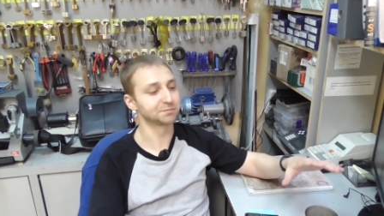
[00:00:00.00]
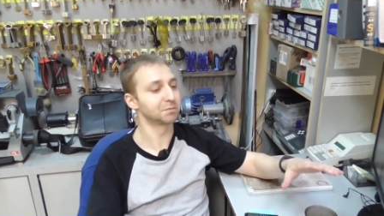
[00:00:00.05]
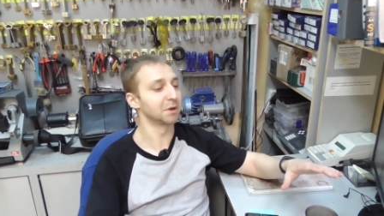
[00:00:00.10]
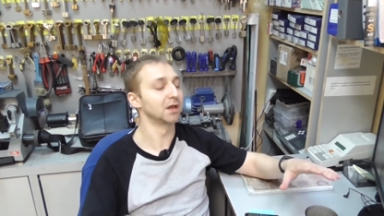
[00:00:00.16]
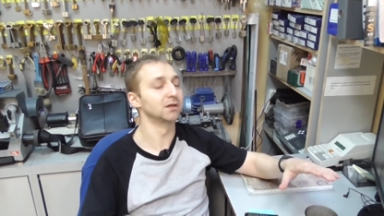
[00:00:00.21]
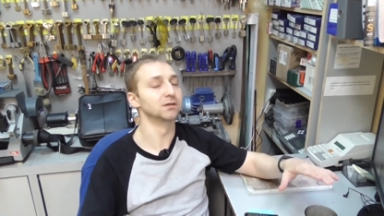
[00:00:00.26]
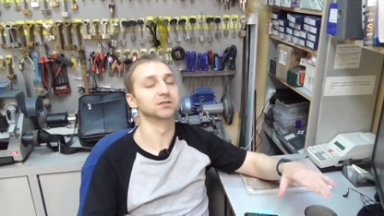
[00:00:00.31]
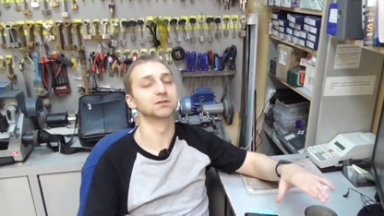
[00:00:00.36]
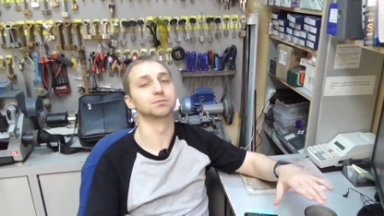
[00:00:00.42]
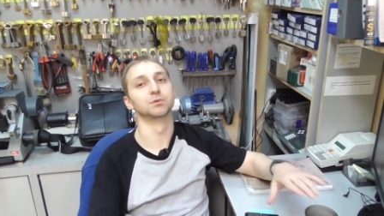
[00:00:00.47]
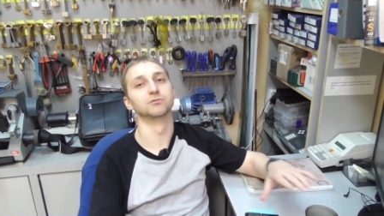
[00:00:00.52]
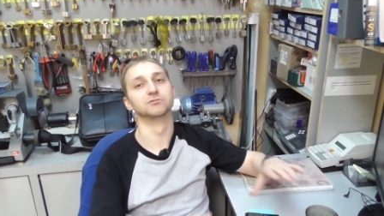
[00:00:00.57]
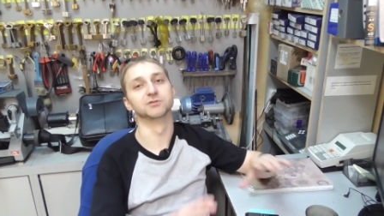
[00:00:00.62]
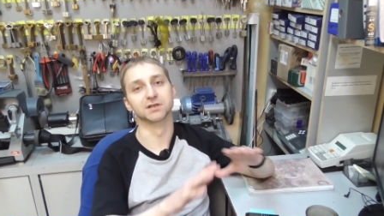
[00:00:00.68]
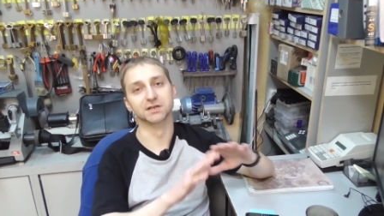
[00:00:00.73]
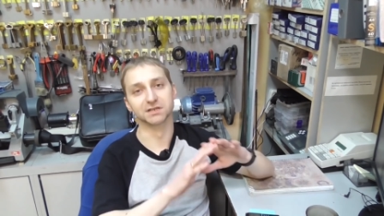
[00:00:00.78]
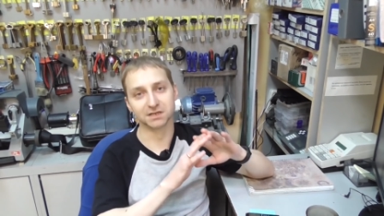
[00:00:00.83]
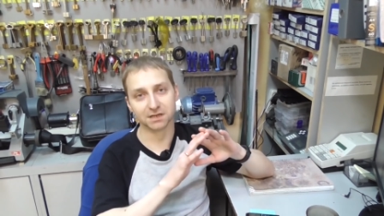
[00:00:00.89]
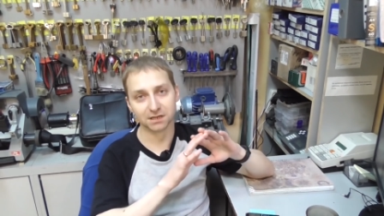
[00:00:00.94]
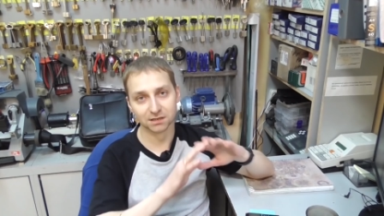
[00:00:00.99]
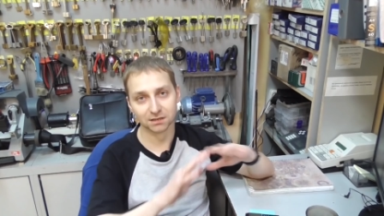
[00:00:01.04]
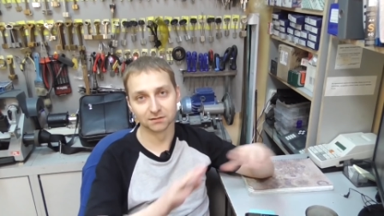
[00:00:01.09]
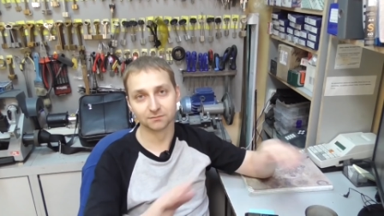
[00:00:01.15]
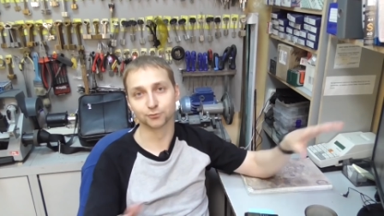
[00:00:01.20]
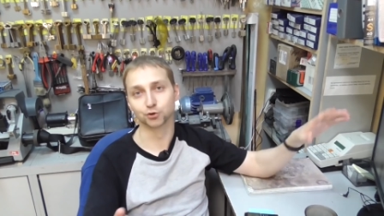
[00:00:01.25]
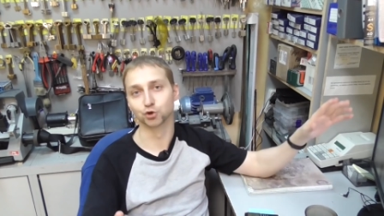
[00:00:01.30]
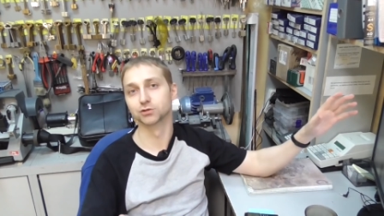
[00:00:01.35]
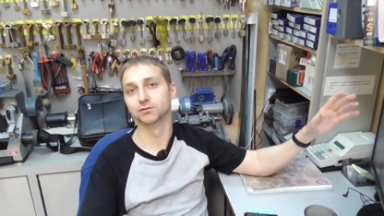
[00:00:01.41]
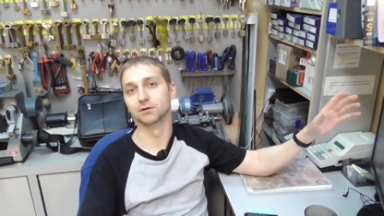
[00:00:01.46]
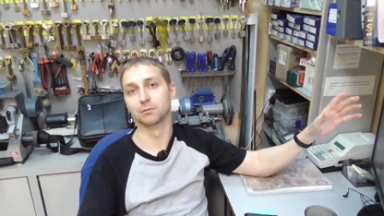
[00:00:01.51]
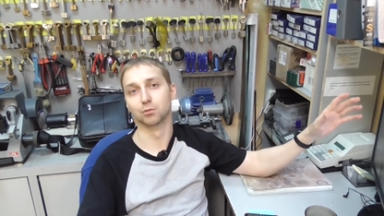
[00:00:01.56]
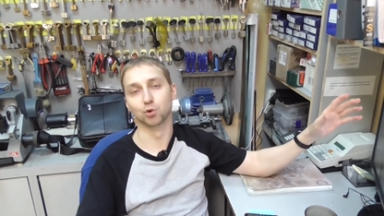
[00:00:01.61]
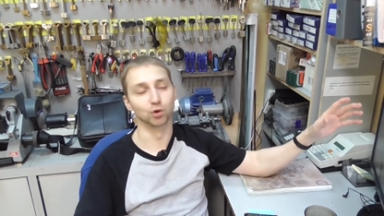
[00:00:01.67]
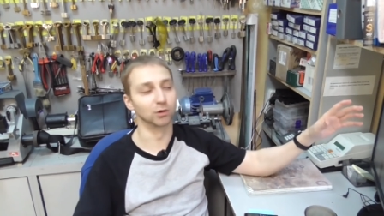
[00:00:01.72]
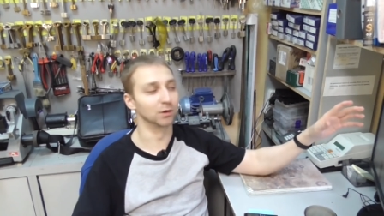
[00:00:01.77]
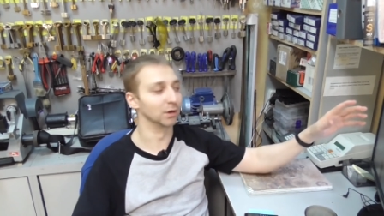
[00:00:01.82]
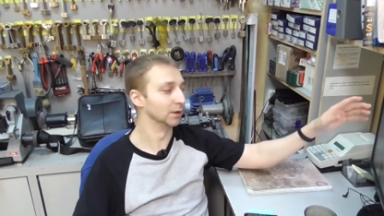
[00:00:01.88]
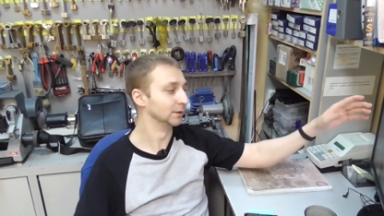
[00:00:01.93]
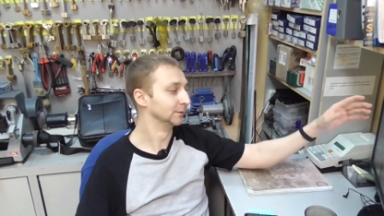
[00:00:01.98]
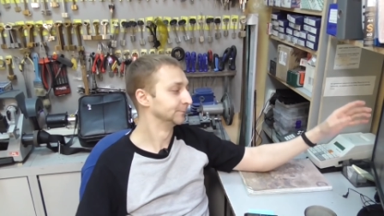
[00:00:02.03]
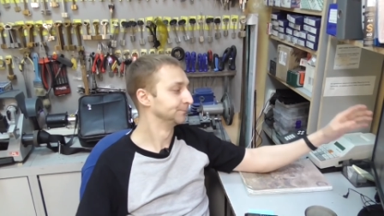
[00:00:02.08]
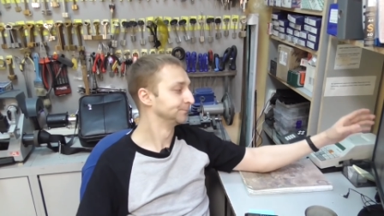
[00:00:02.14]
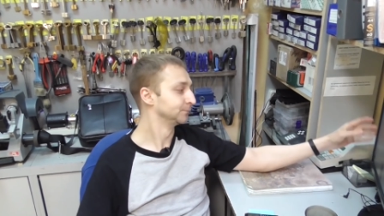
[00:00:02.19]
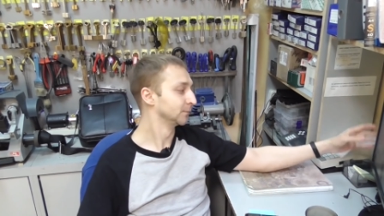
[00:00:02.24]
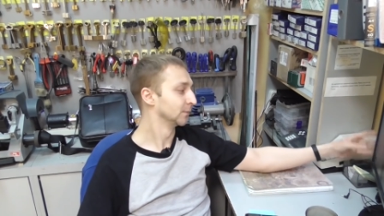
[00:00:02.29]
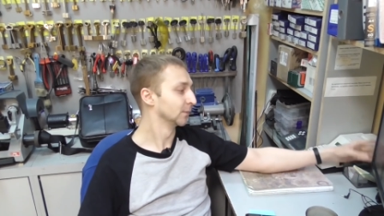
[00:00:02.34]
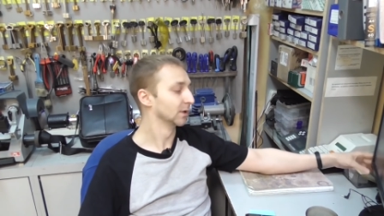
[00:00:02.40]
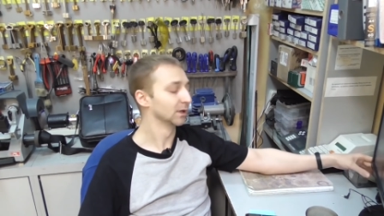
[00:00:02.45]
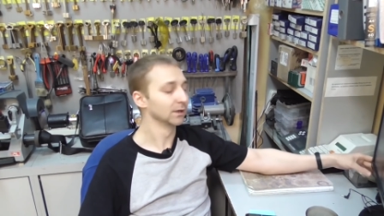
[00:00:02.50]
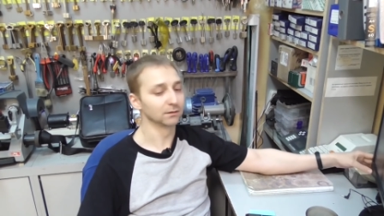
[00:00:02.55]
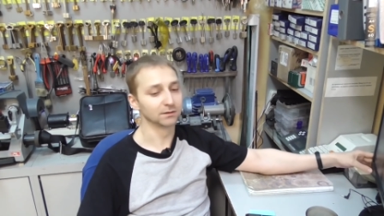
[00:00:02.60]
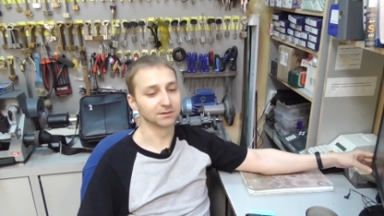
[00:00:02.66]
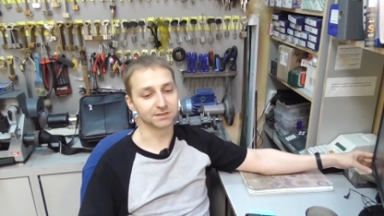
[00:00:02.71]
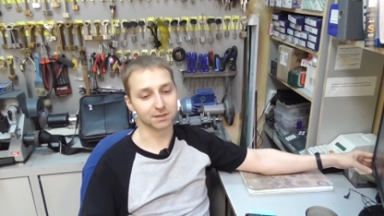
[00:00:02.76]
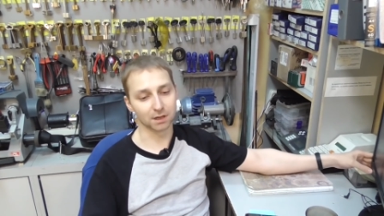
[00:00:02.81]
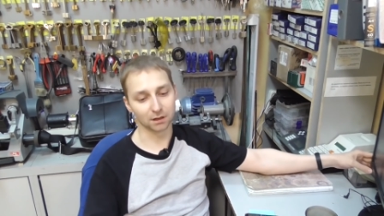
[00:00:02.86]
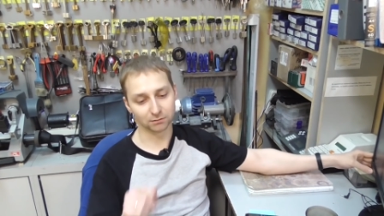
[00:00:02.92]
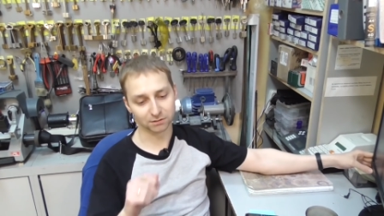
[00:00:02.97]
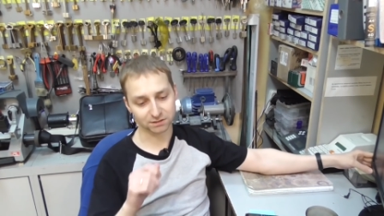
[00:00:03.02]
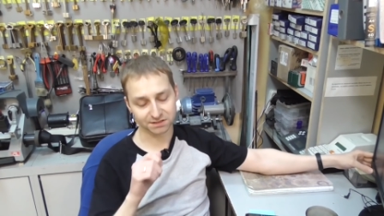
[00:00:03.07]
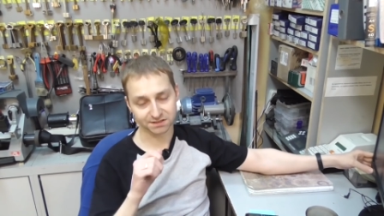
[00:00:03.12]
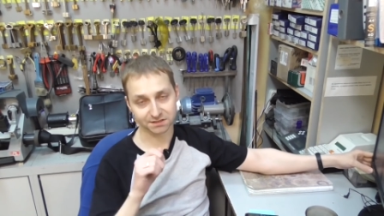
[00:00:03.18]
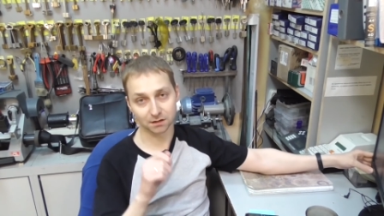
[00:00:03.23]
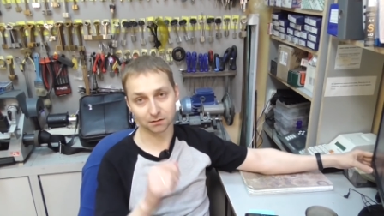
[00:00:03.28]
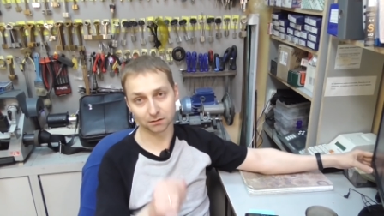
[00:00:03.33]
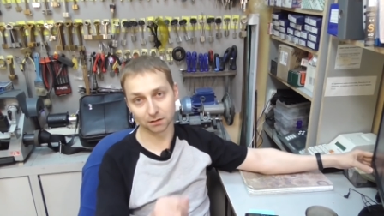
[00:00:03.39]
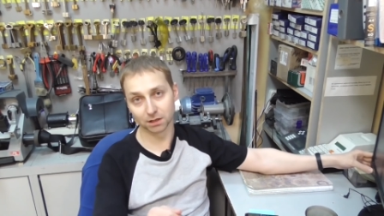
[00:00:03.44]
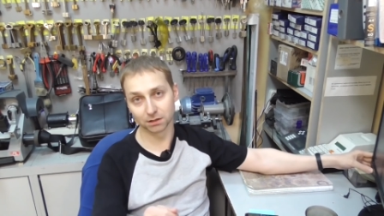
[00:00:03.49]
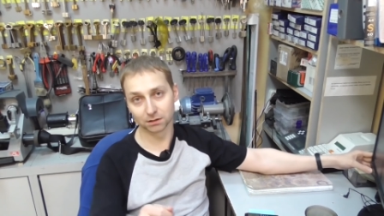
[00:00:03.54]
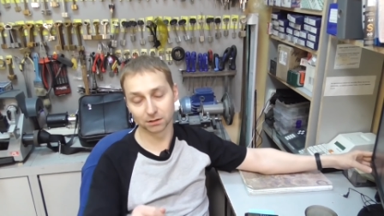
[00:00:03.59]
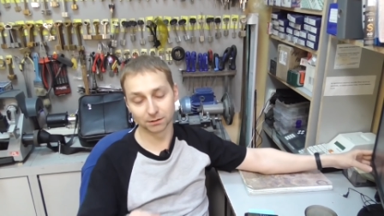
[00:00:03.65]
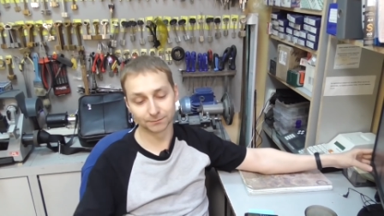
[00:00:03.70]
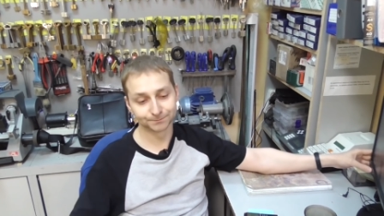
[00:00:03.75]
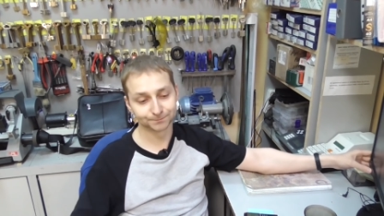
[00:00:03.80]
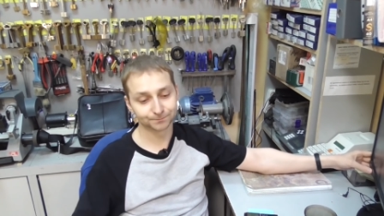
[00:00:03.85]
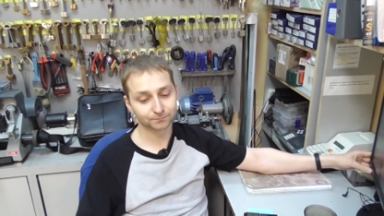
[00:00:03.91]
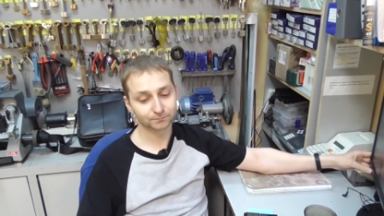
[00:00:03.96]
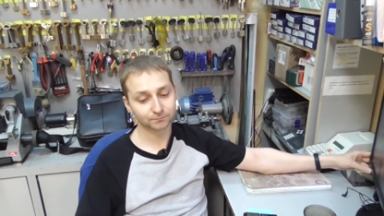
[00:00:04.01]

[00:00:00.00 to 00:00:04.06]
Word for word: с пятницы по воскресенье все свободно. Ставится закладка,